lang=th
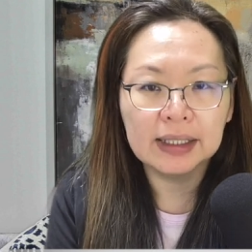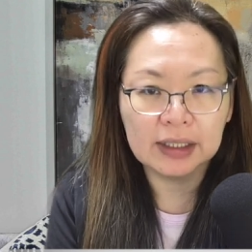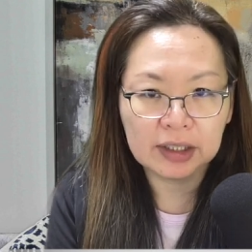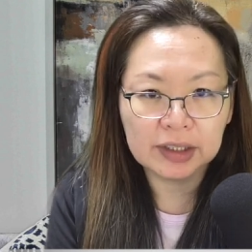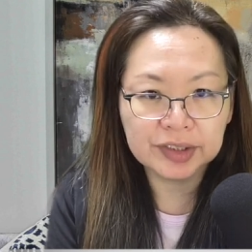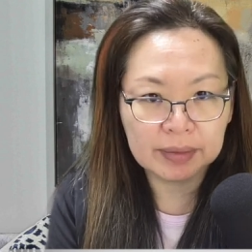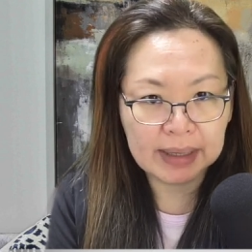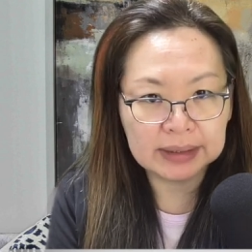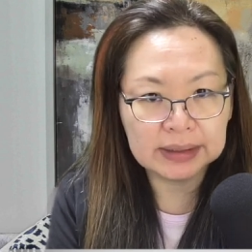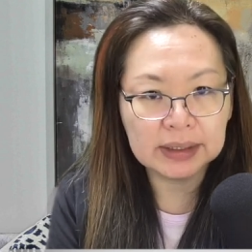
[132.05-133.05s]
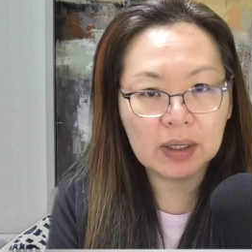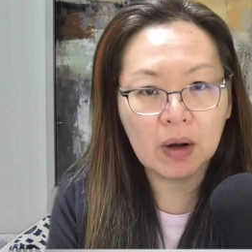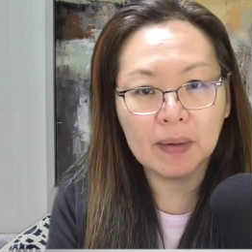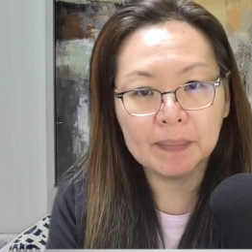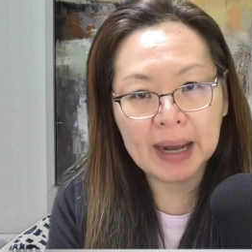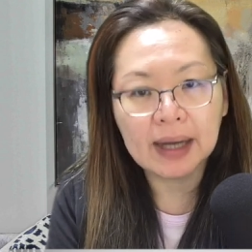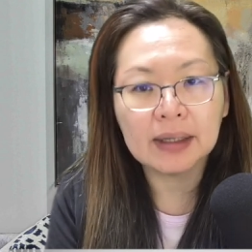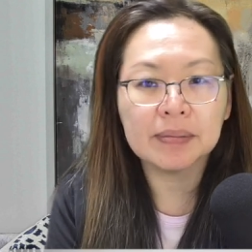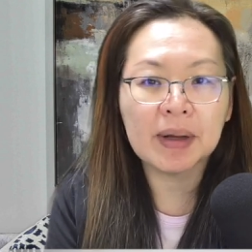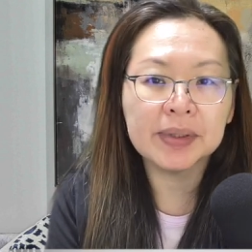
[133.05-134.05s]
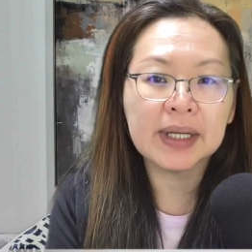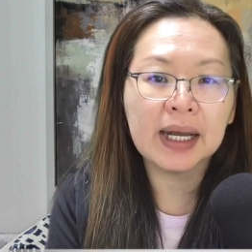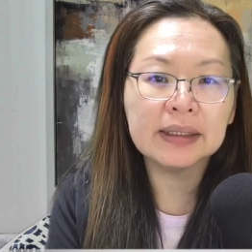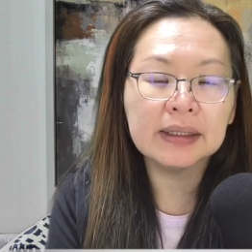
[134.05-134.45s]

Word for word: แล้วก็สมาชิกของพรรคริพับบิกัน